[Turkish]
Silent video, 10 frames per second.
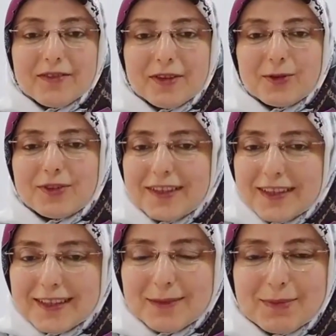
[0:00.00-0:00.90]
Ve
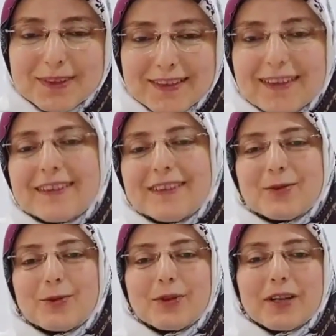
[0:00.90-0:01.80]
özellikle
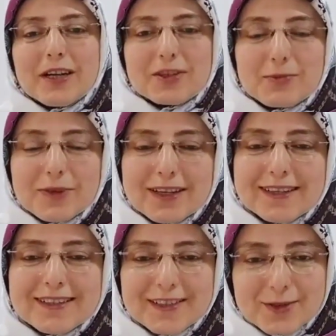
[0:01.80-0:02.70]
pazartesi günleri
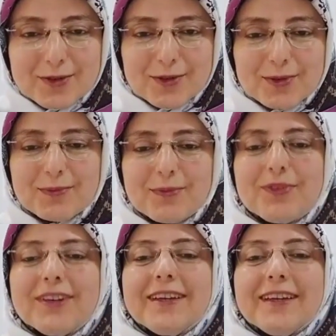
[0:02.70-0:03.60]
açmaya
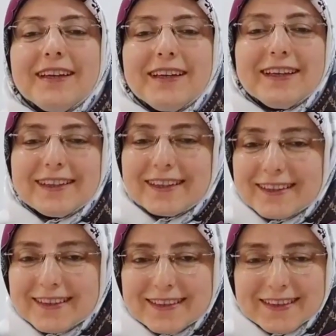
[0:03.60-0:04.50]
çalışıyorum ve
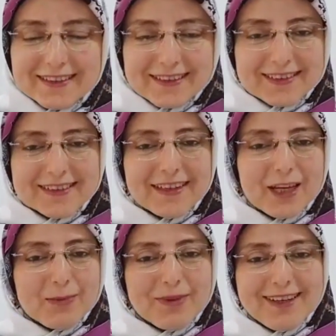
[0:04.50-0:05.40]
yayının adı
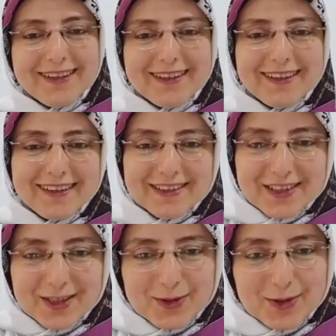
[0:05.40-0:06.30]
Emel'le
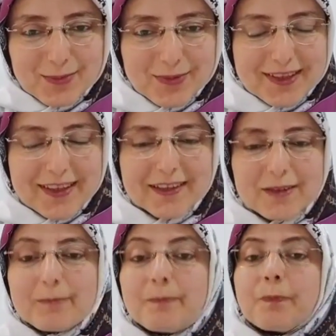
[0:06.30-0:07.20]
Neşeli
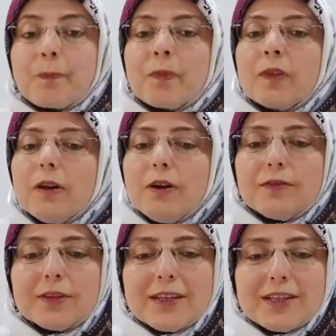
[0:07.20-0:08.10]
Sohbetler.
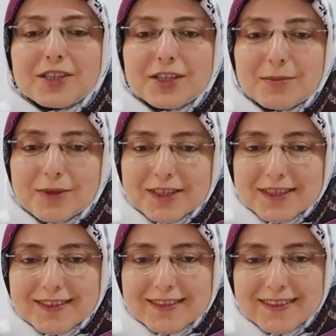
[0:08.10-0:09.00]
Hafta neşeli
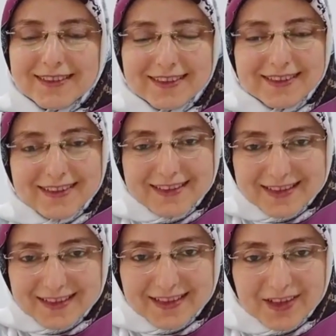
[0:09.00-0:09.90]
başlasın
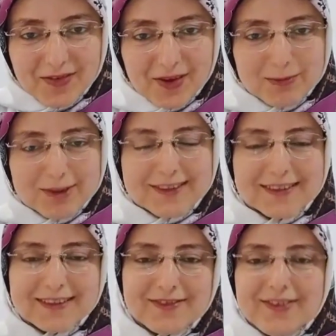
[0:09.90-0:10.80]
neşeli devam
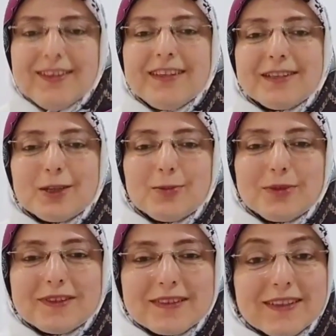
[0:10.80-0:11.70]
etsin ve neşeli
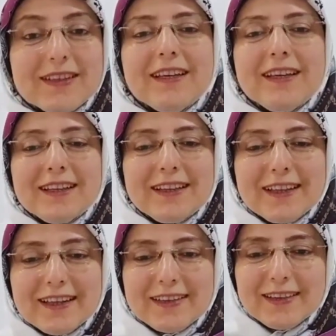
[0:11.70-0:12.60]
bitsin
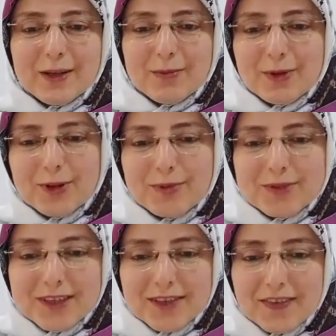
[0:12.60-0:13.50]
niyetiyle böyle
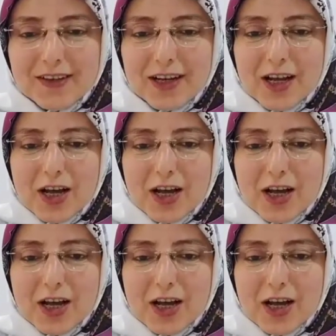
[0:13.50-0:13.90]
bir şey var.